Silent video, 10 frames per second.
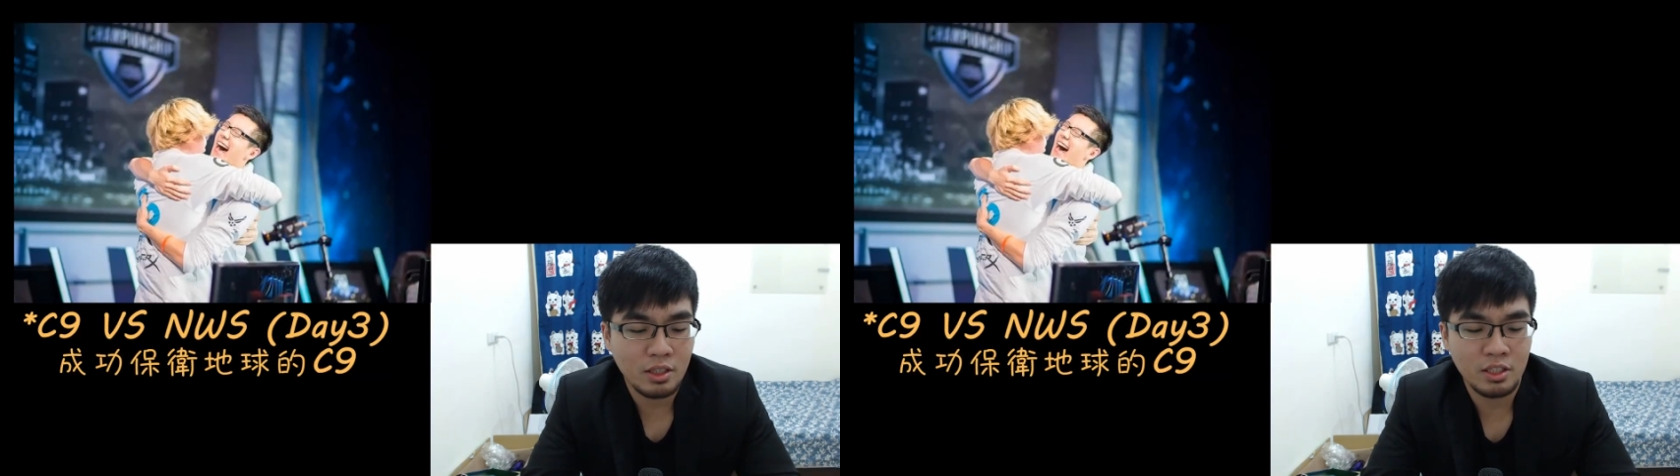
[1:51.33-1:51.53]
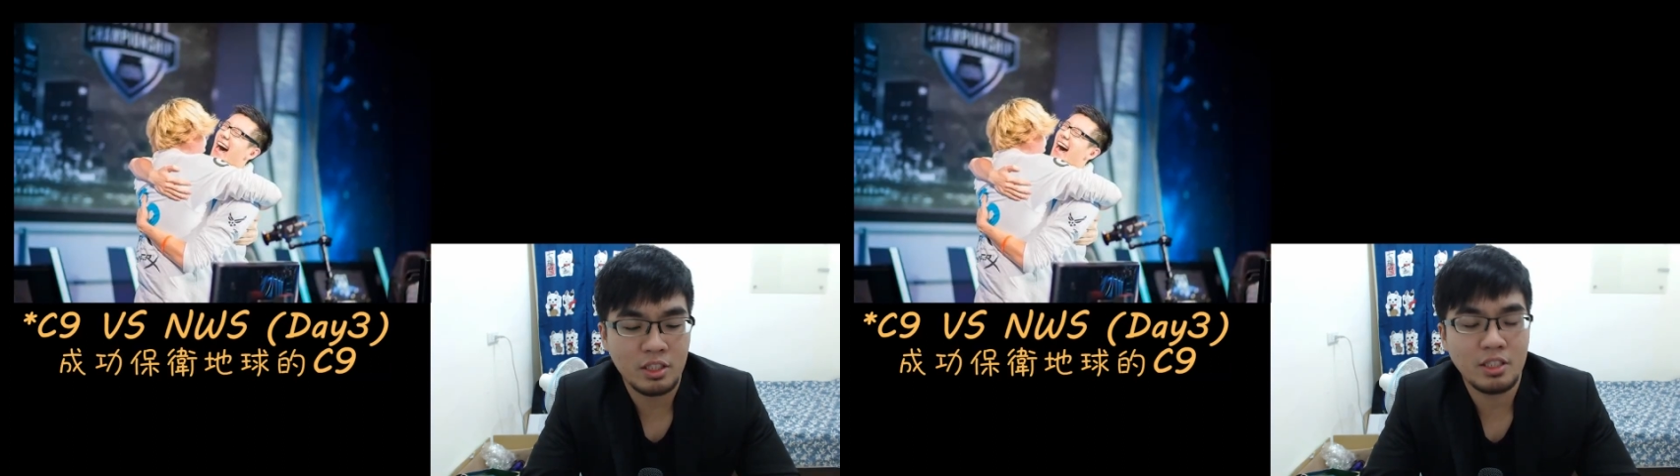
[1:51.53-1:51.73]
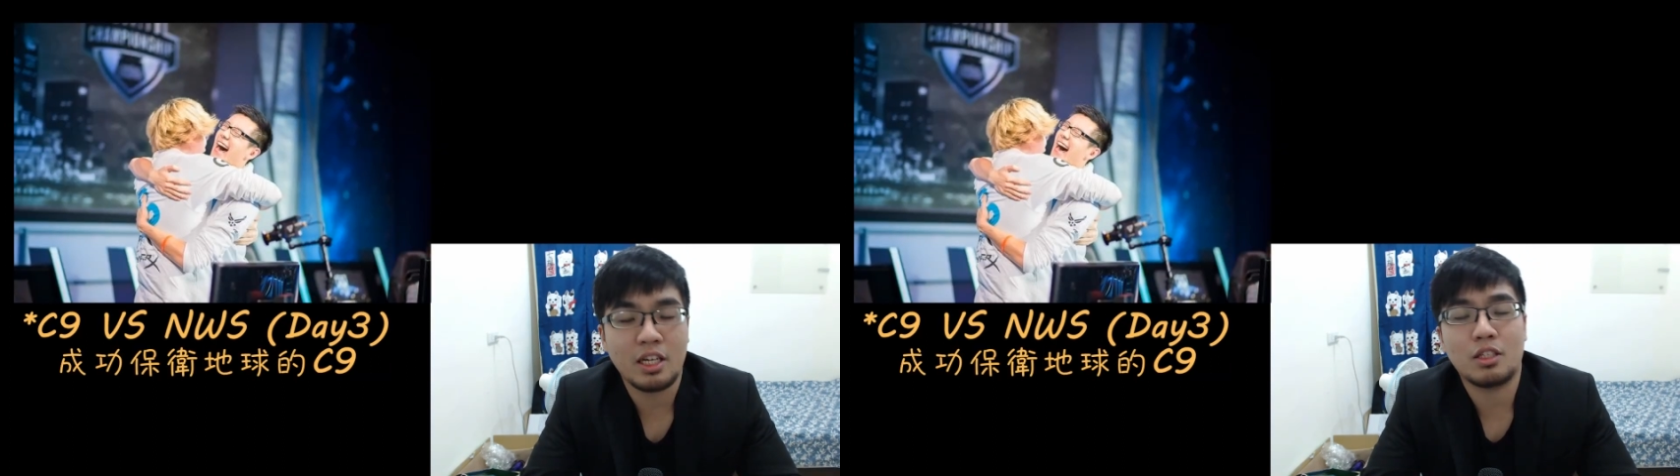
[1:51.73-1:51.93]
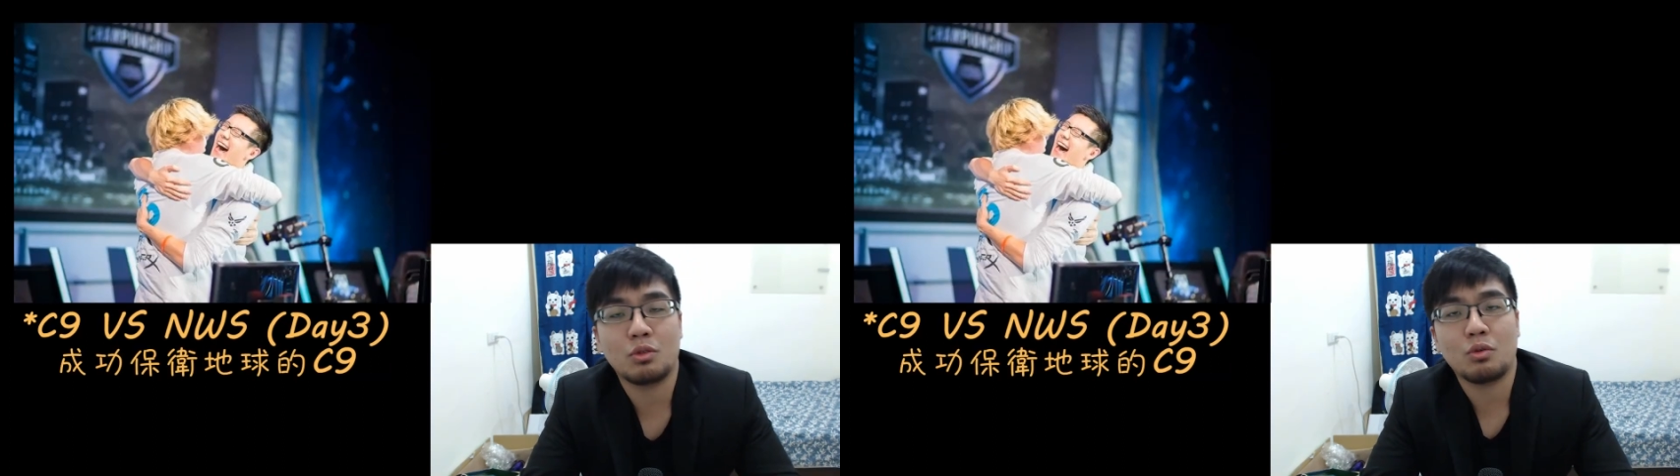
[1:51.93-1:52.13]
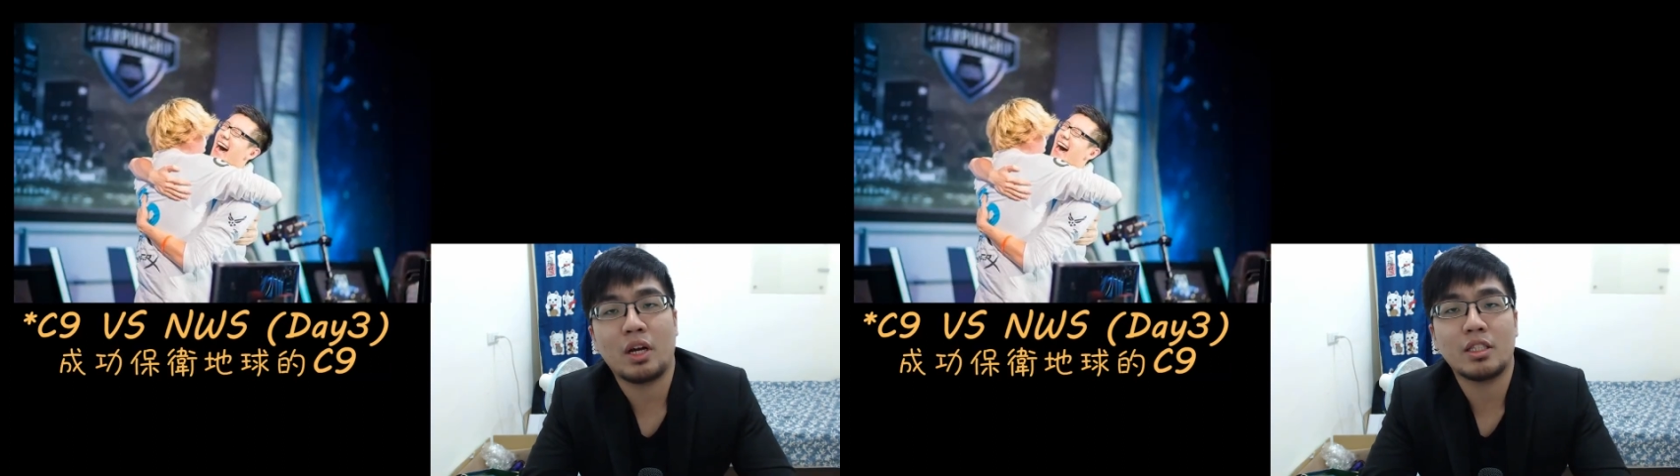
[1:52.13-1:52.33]
以精彩程
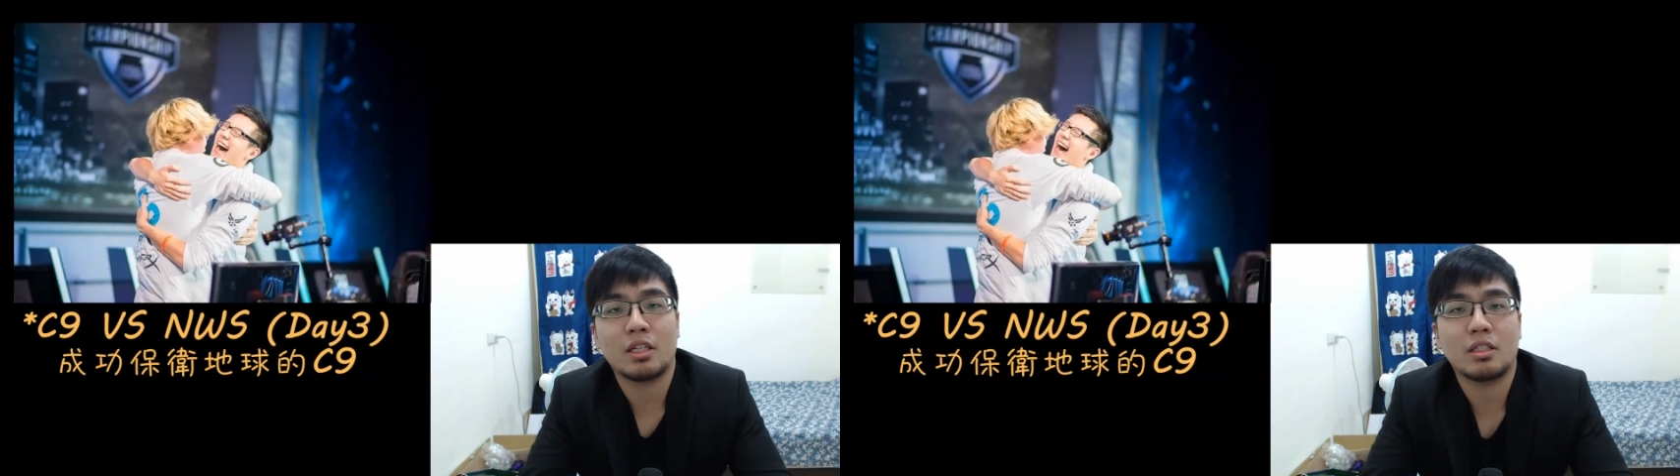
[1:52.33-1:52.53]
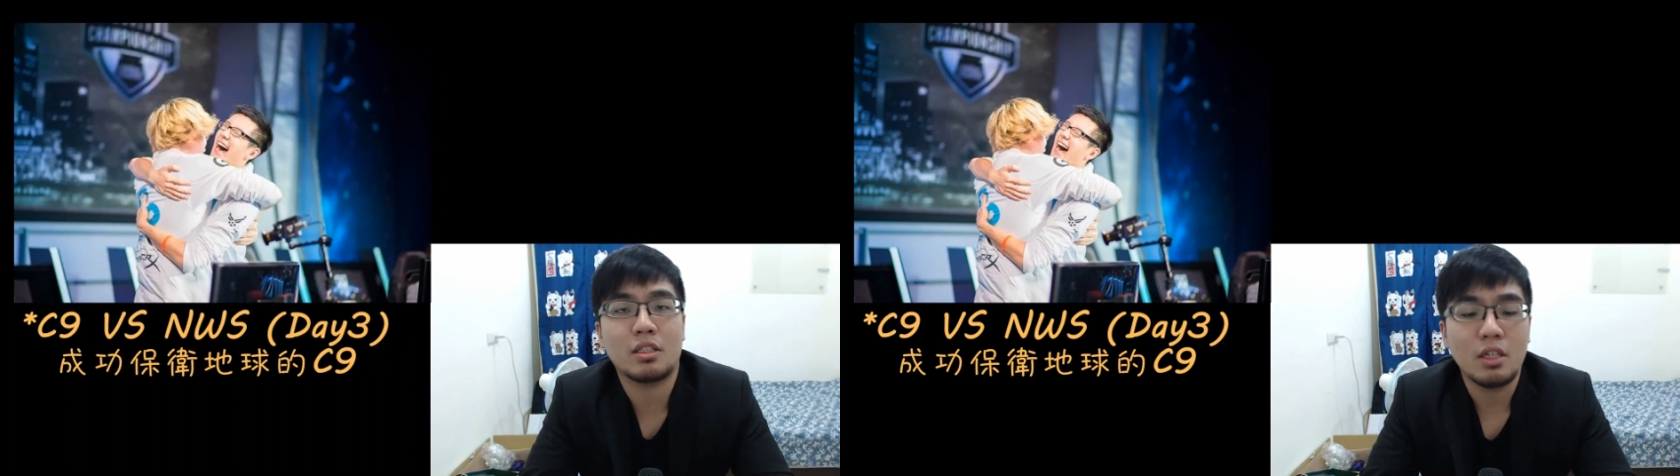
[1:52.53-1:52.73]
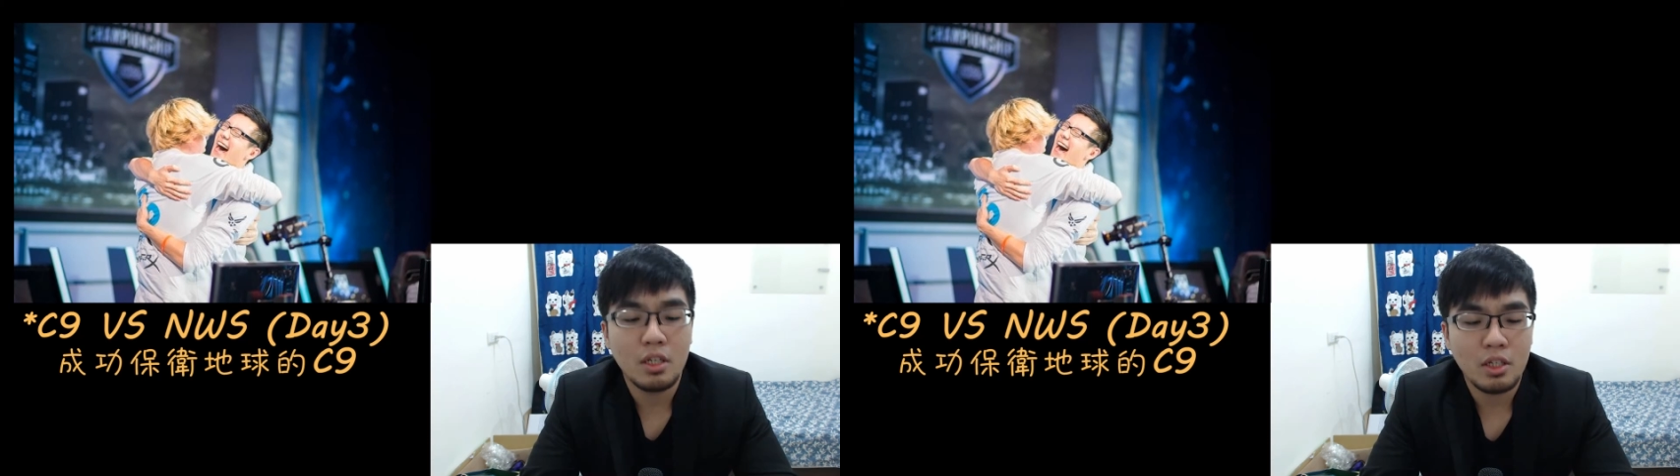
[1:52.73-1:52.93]
度来讲呢。